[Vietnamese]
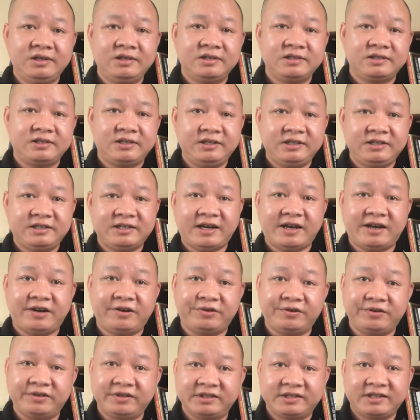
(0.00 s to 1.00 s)
Xin
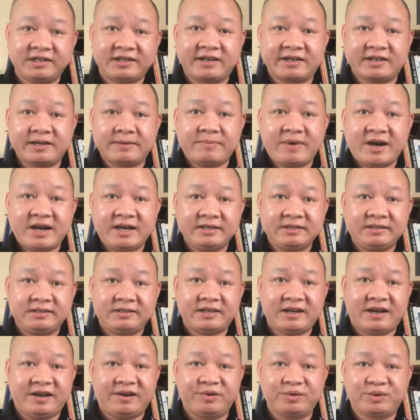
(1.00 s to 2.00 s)
chào tất cả các bác,
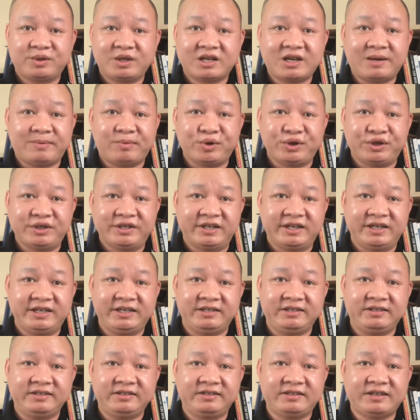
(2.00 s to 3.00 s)
chào tất cả mọi người
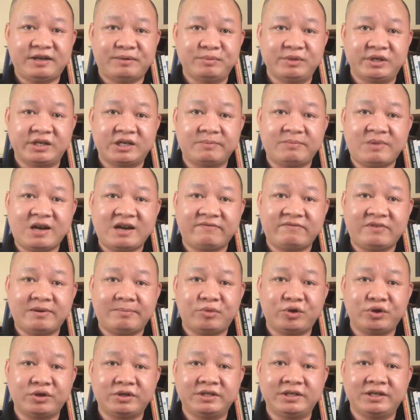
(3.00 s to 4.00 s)
Chào mừng các bác và
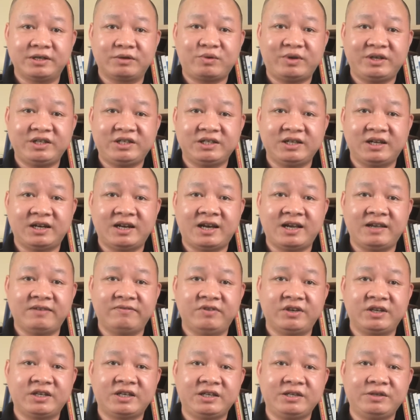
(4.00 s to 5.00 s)
mọi người quay trở lại
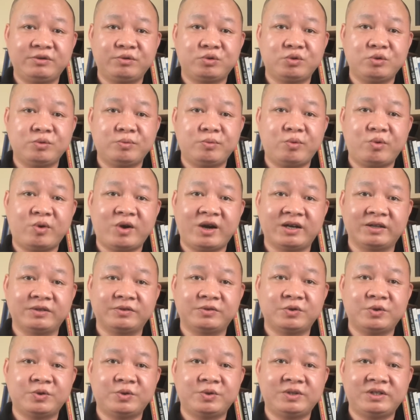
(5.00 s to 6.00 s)
với kênh youtube Hoàng
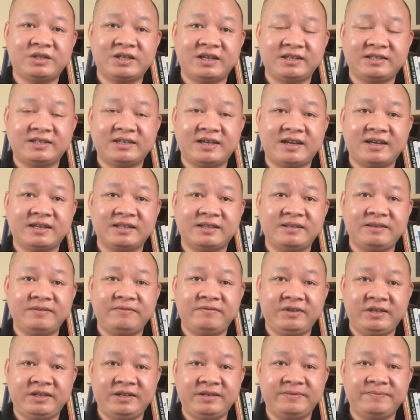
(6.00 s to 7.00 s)
Dôn Trang Trang
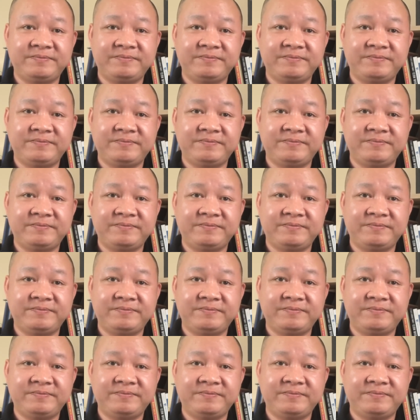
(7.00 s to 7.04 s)
TV